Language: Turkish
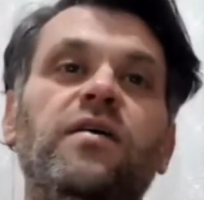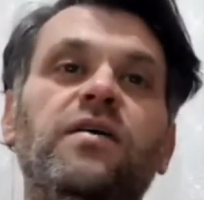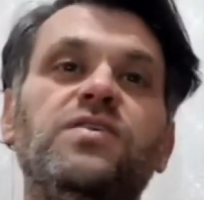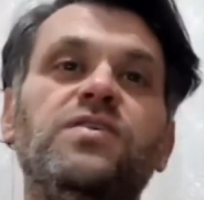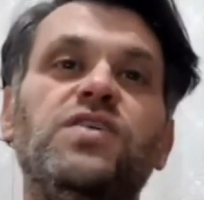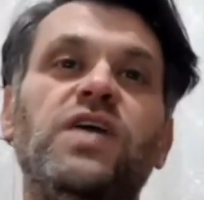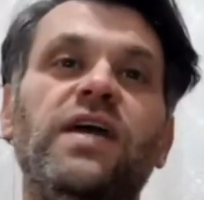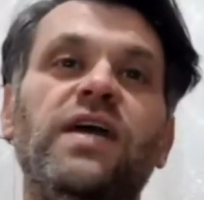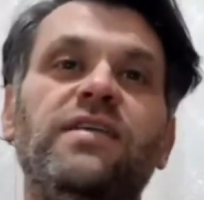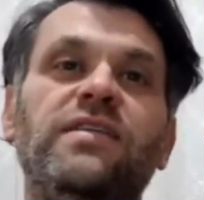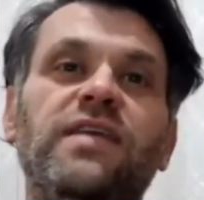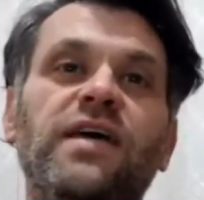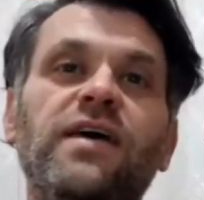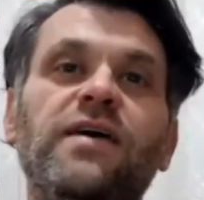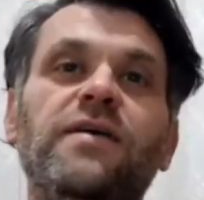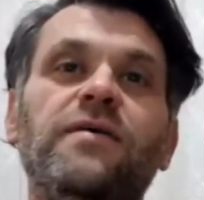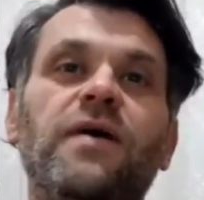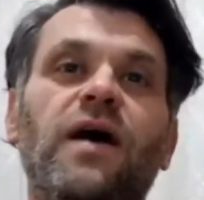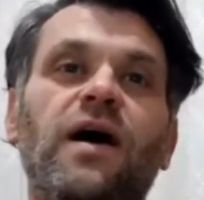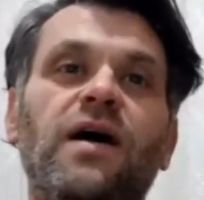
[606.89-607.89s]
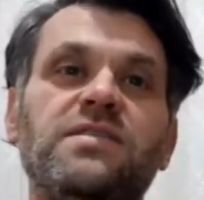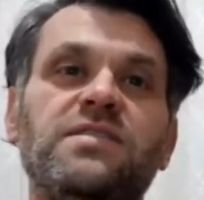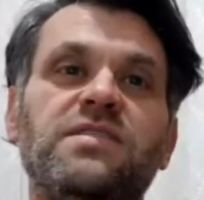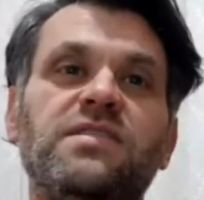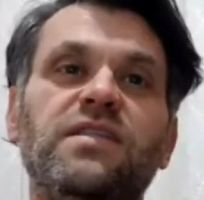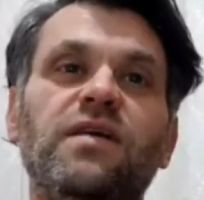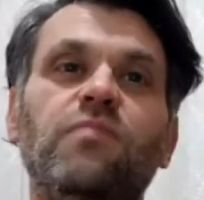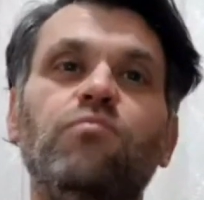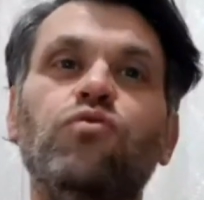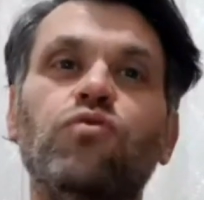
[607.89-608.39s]
şey de
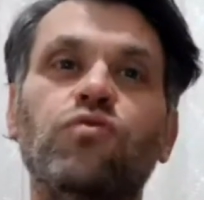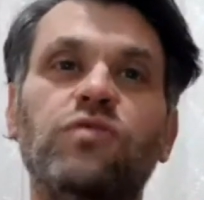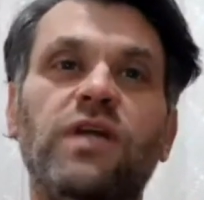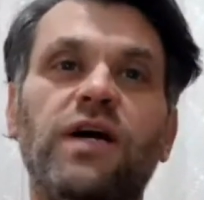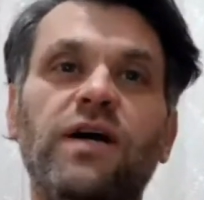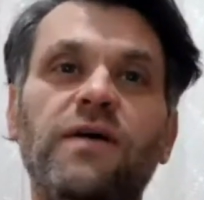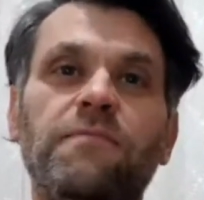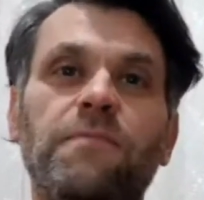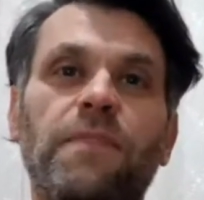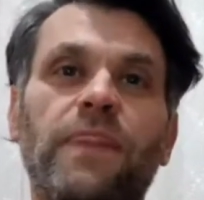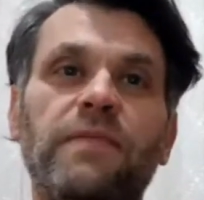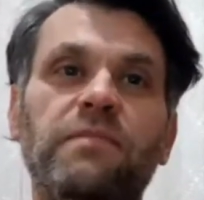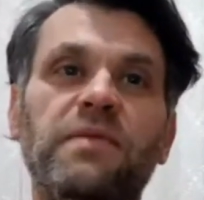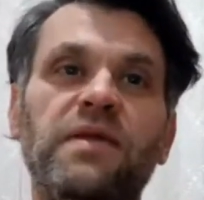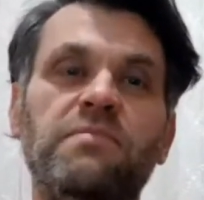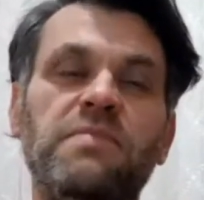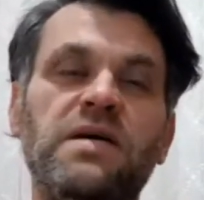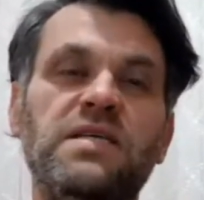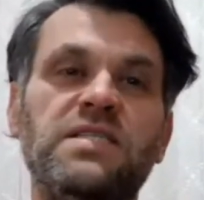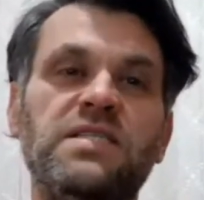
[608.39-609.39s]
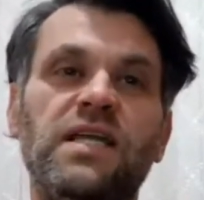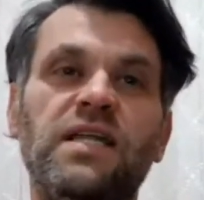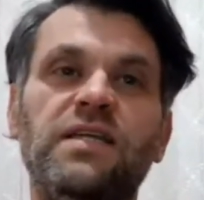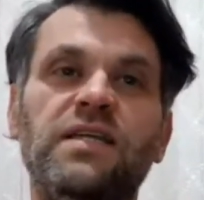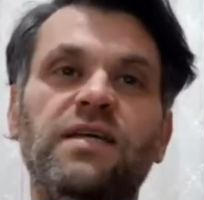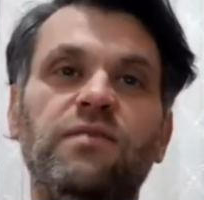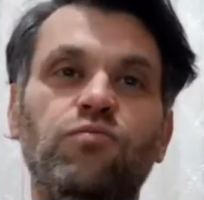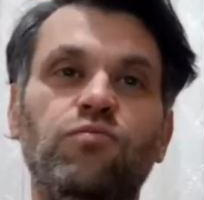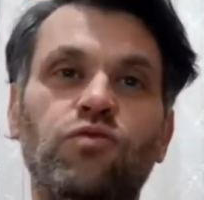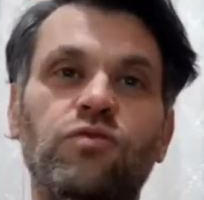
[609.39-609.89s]
aslında burada, bir
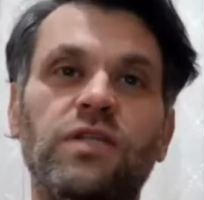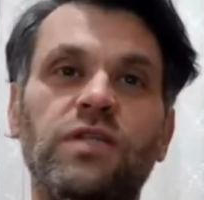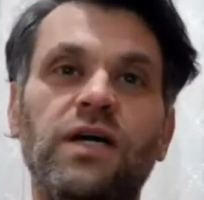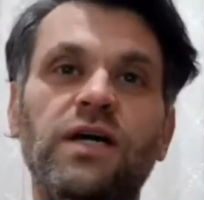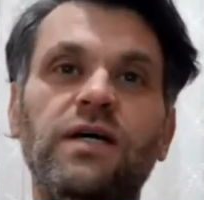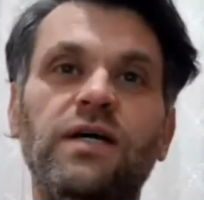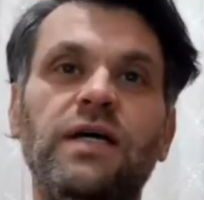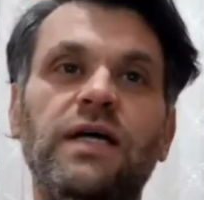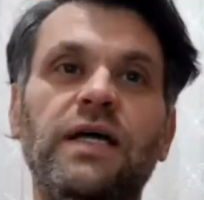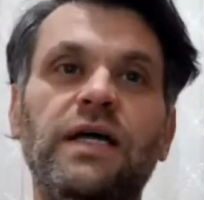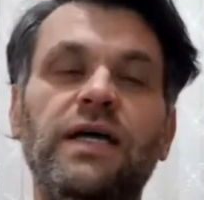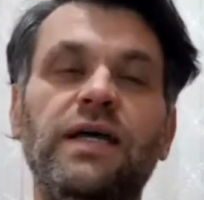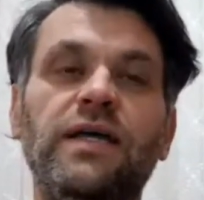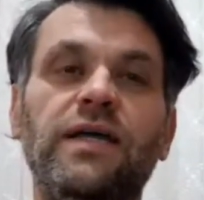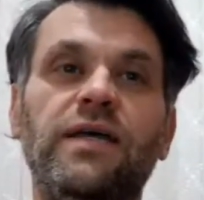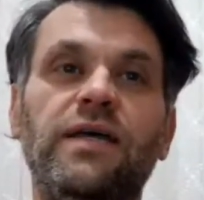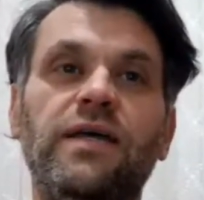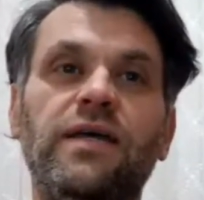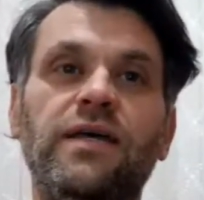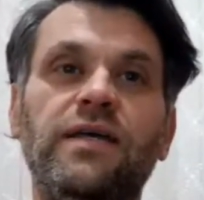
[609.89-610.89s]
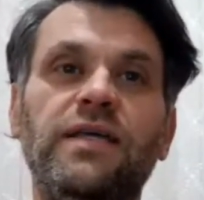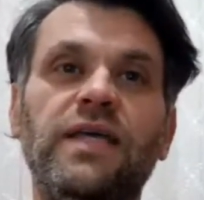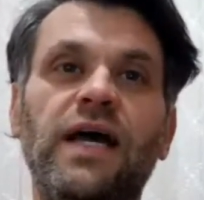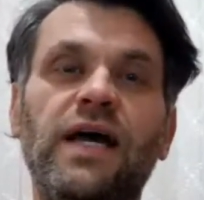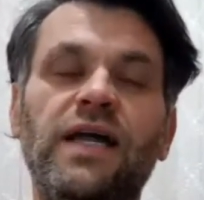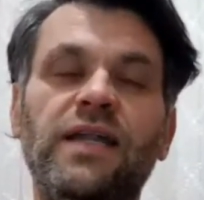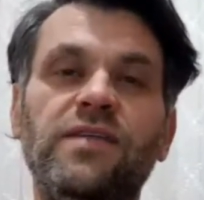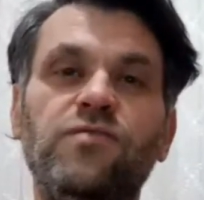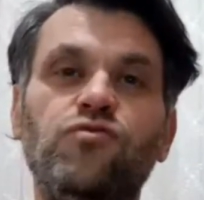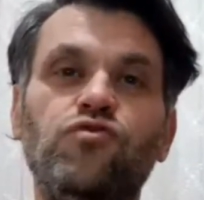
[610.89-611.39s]
mesele de burada e,
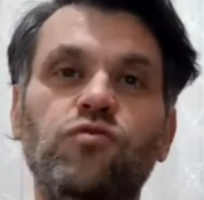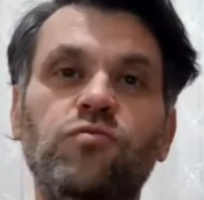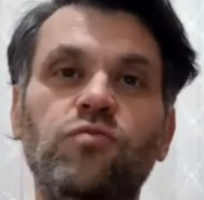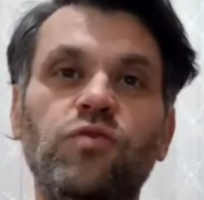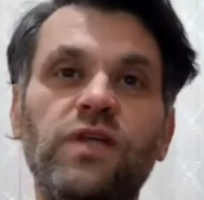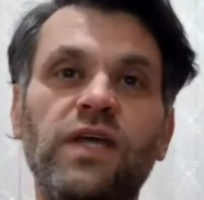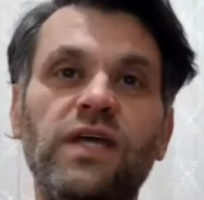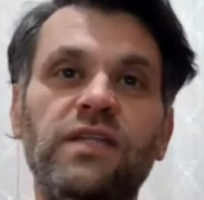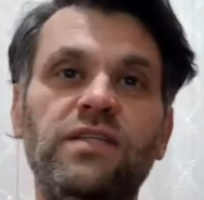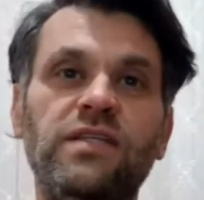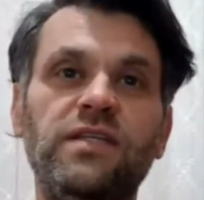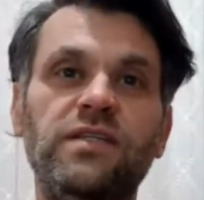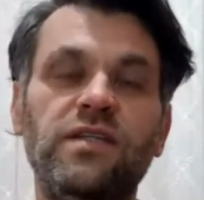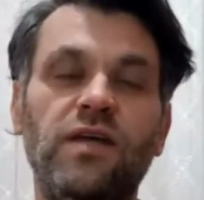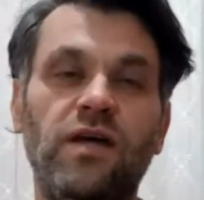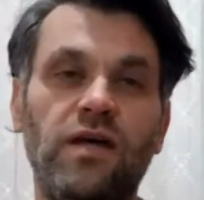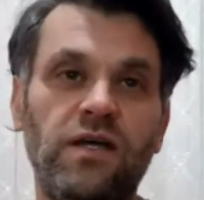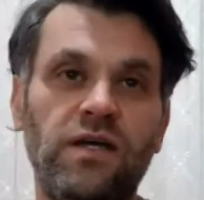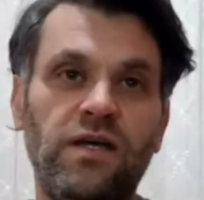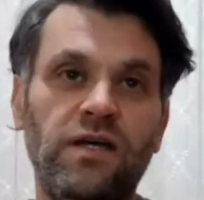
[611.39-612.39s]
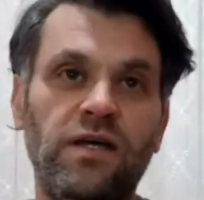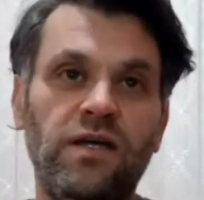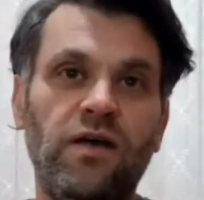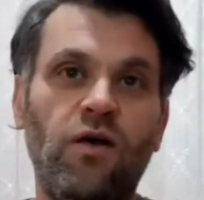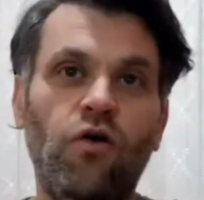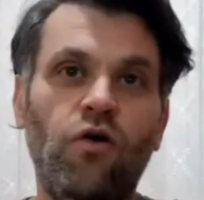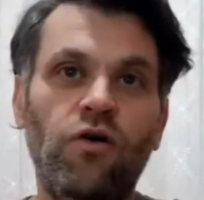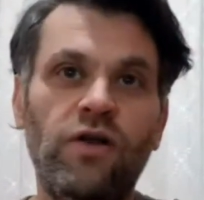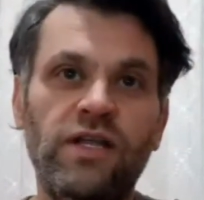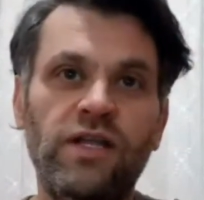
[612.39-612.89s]
yani Cumhuriyet'in e,
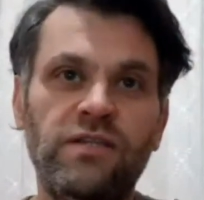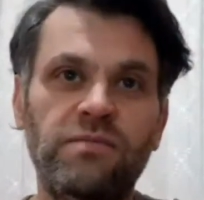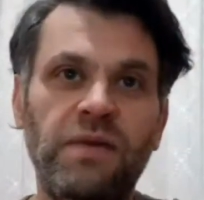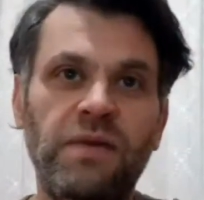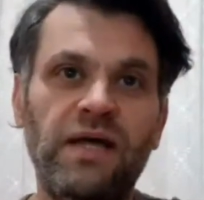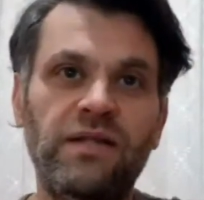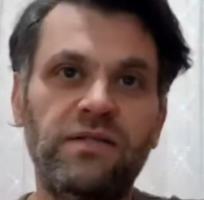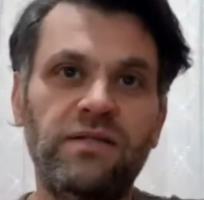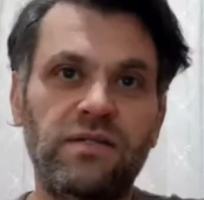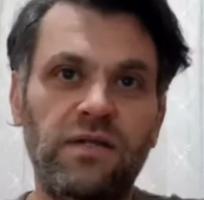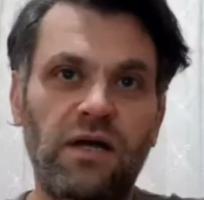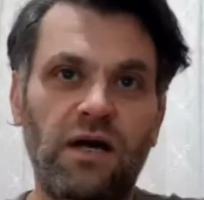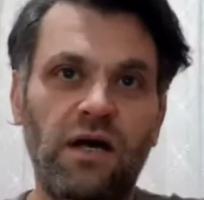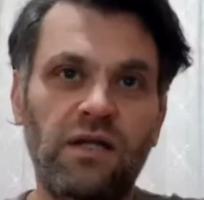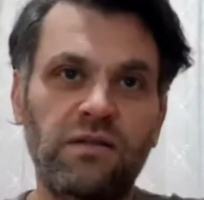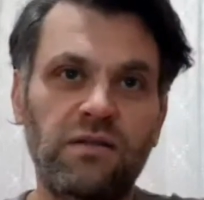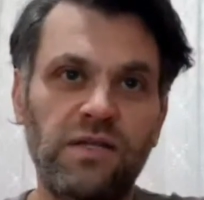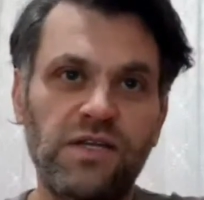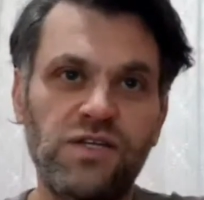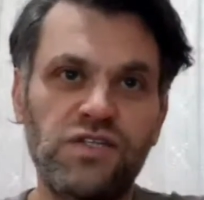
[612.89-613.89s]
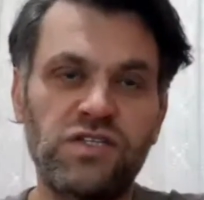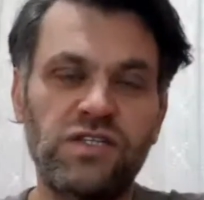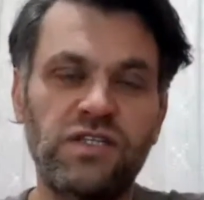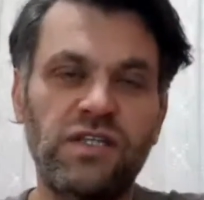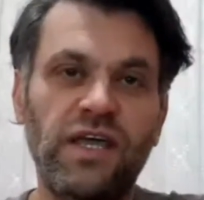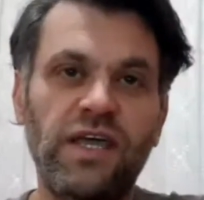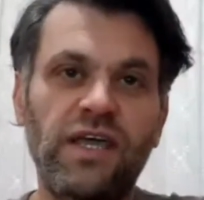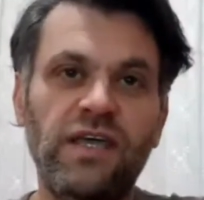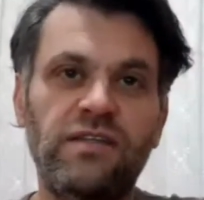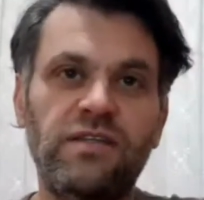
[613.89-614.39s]
öğretmen
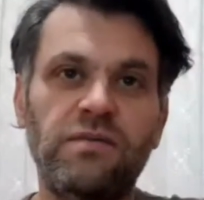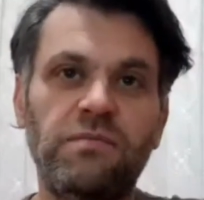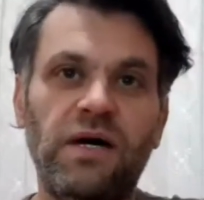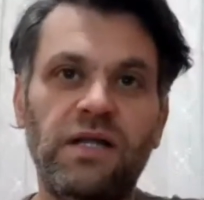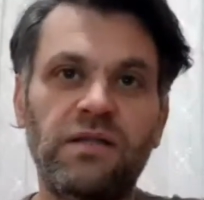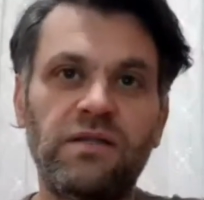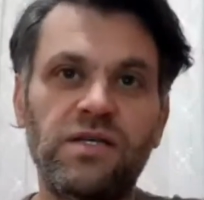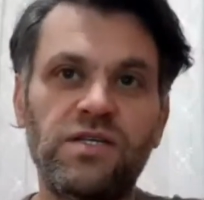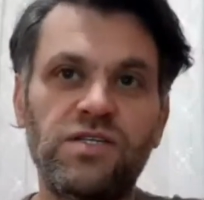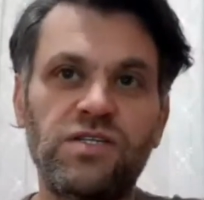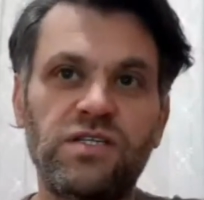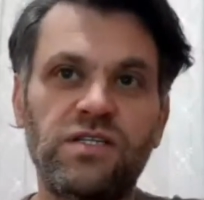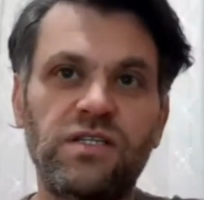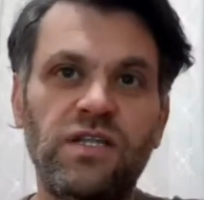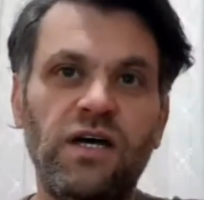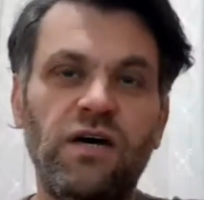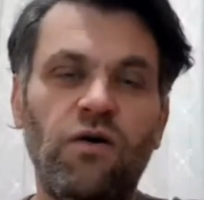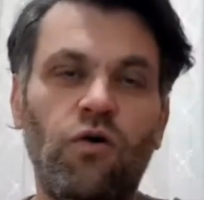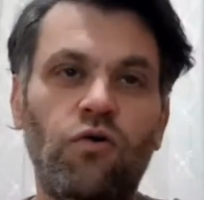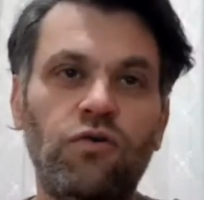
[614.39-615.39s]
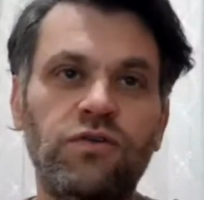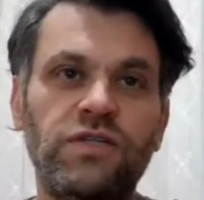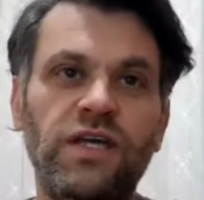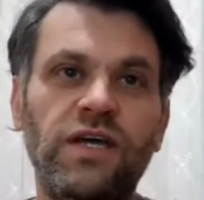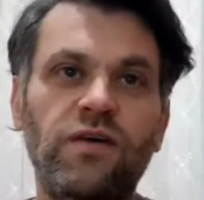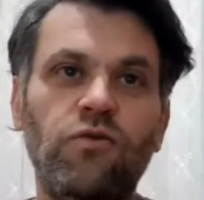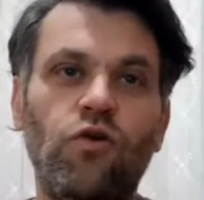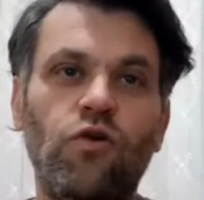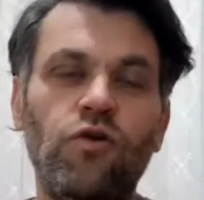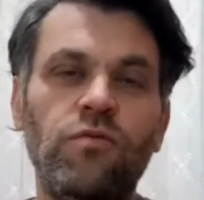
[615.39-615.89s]
anlayışında, eğitim anlayışında
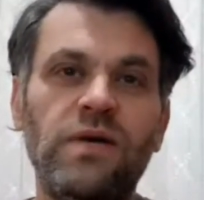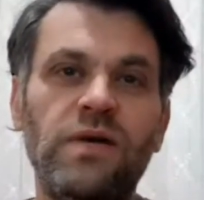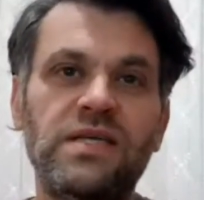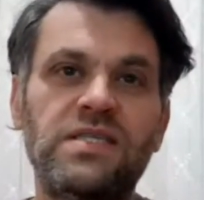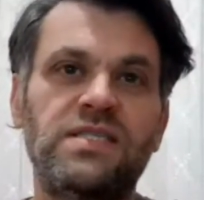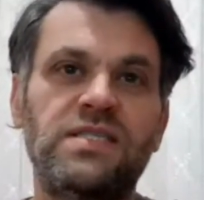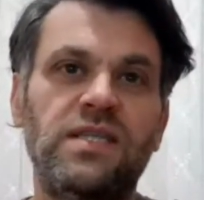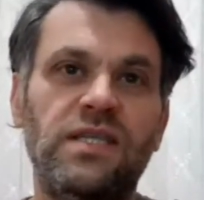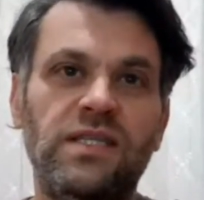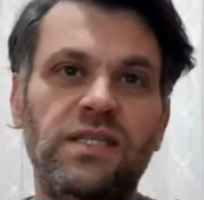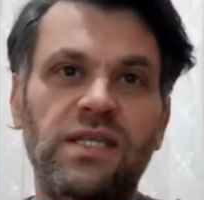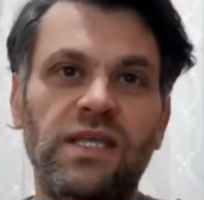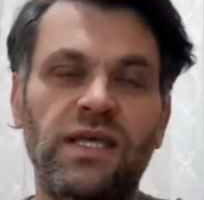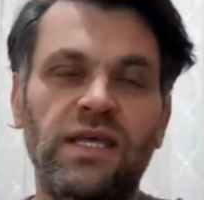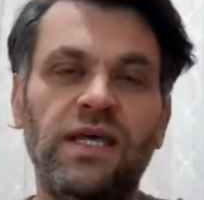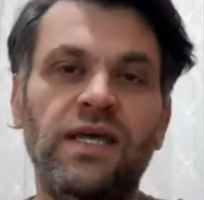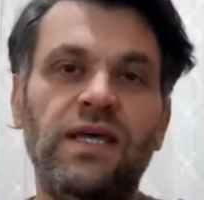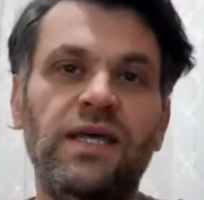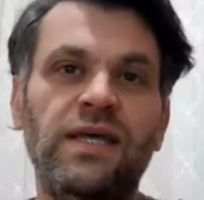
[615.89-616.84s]
ortaya koymak istediği